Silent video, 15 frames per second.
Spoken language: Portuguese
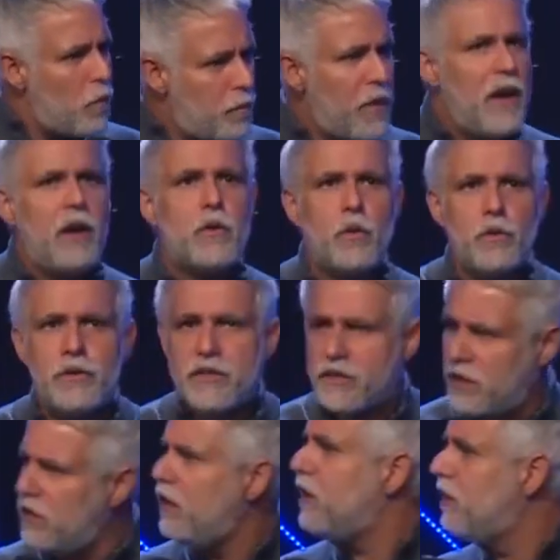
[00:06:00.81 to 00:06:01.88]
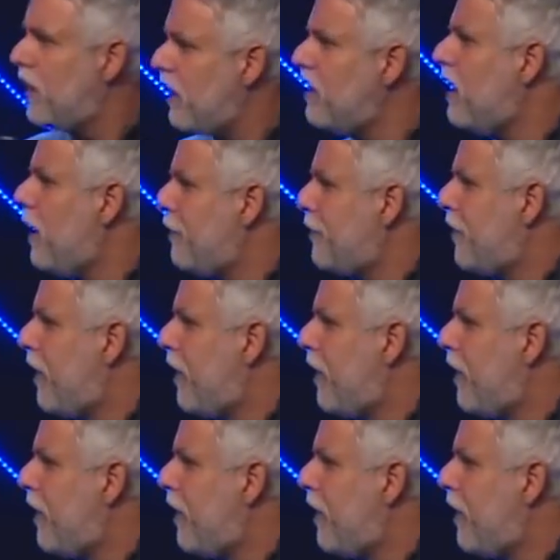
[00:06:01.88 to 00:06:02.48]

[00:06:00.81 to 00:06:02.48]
eu pergunto: se ninguém é a